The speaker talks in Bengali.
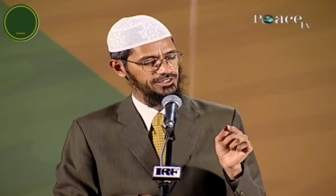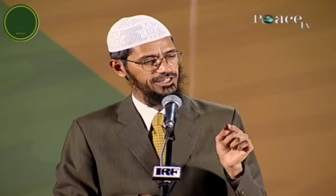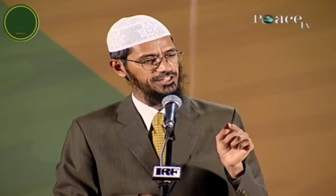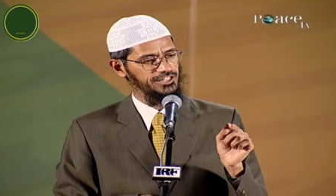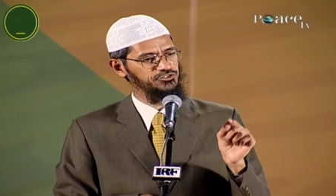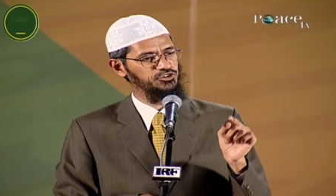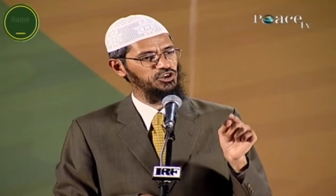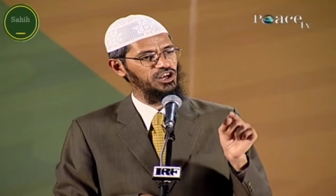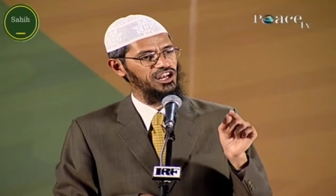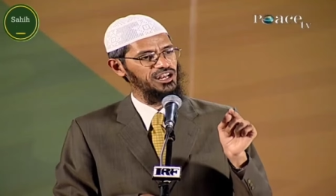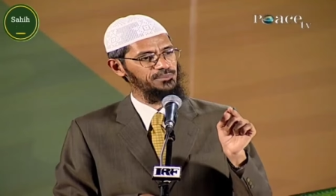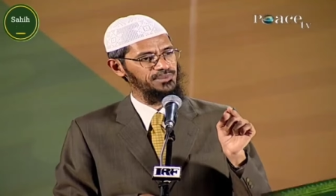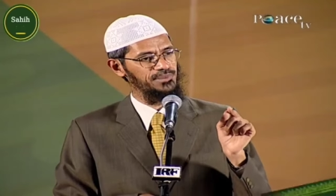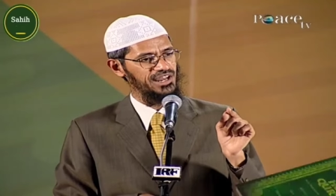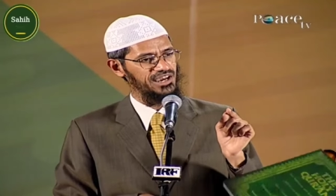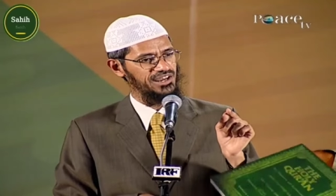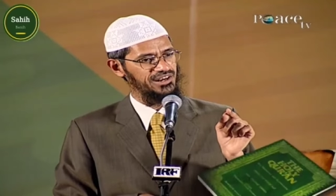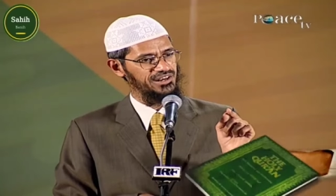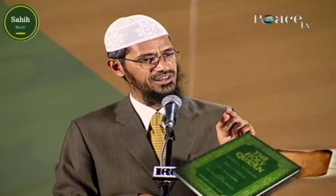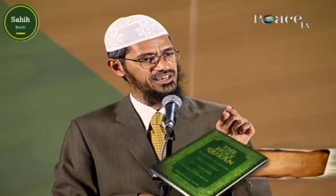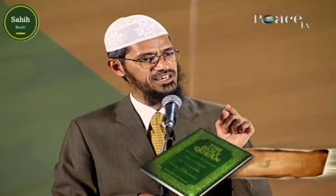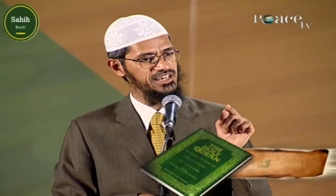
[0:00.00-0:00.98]
সুরা আলী
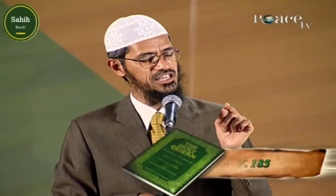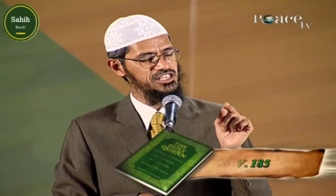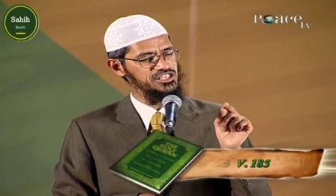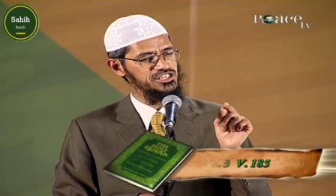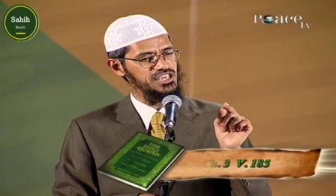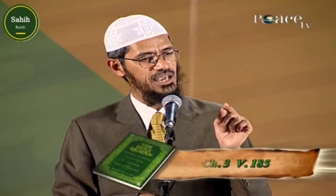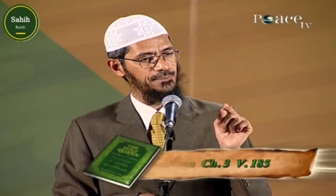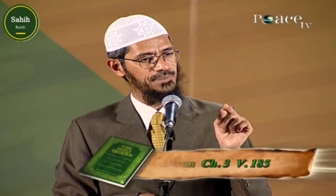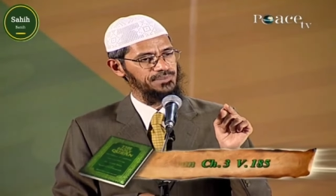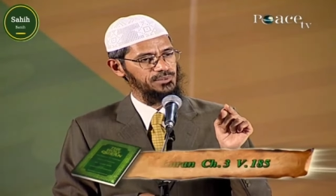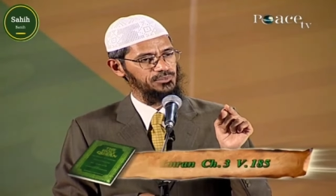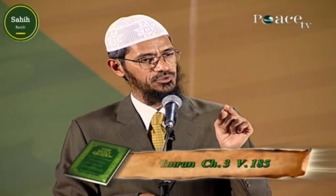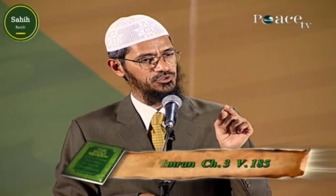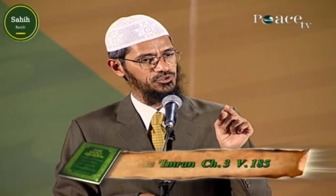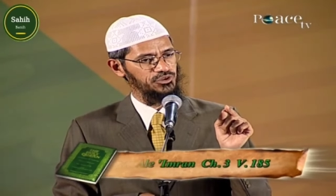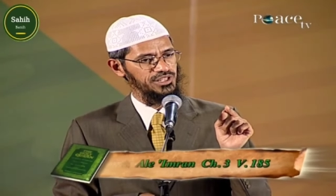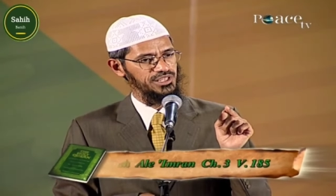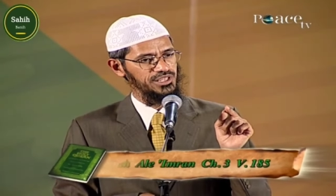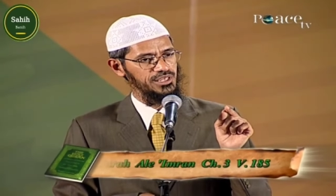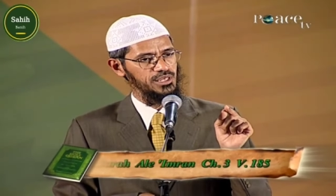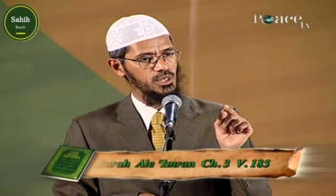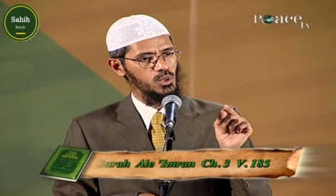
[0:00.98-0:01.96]
ইমরান অধ্যায় নম্বর
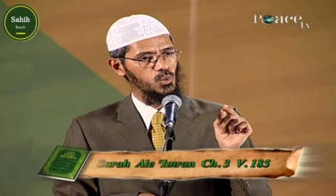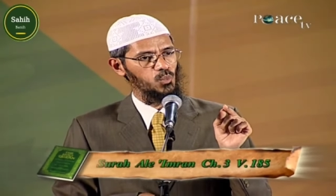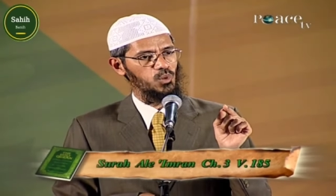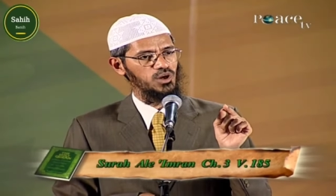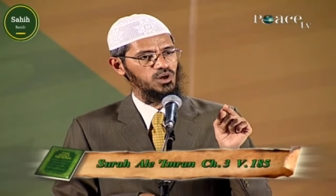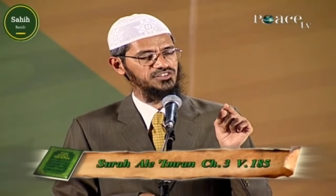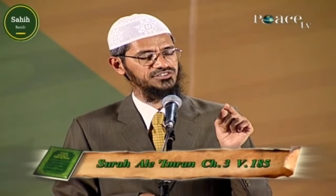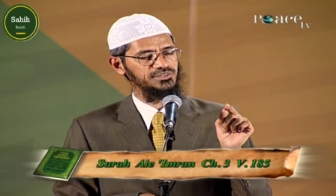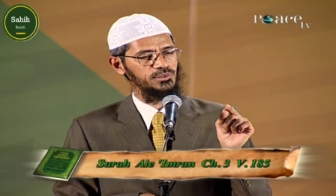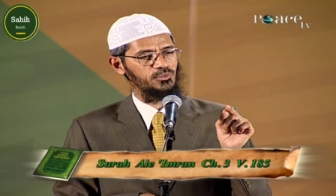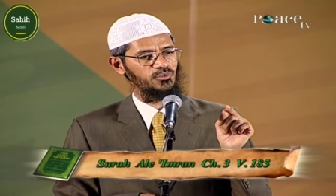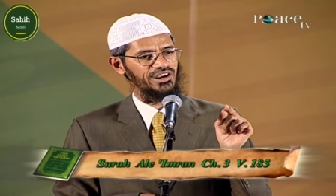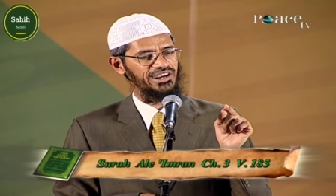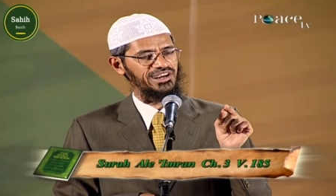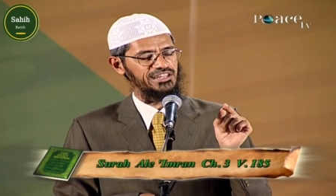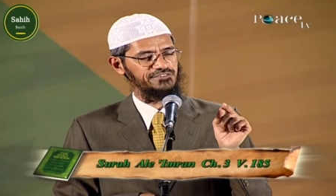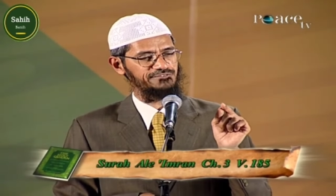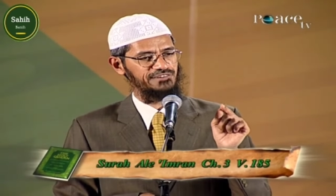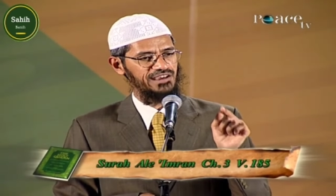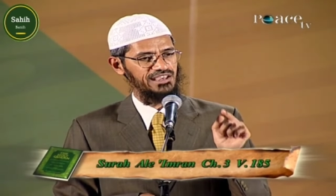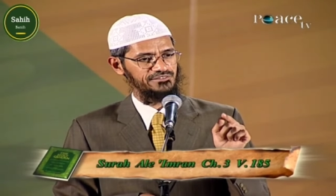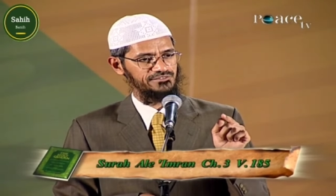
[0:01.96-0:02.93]
তিন আয়াত একশো
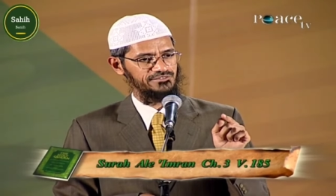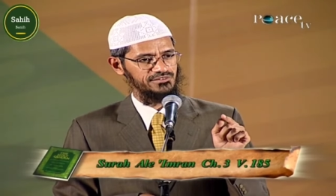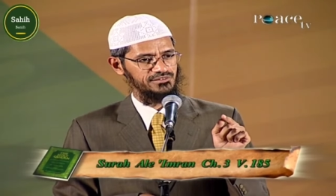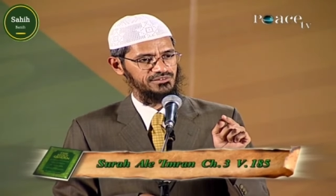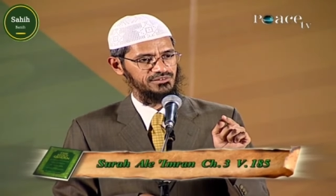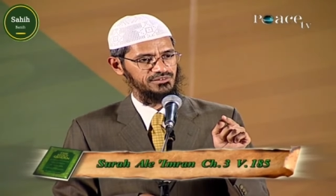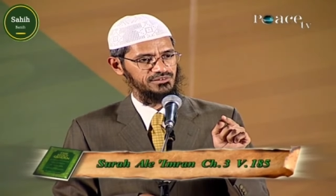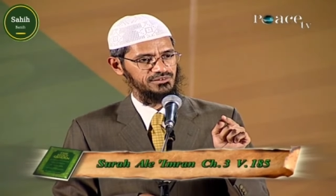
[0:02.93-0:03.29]
পঁচাশি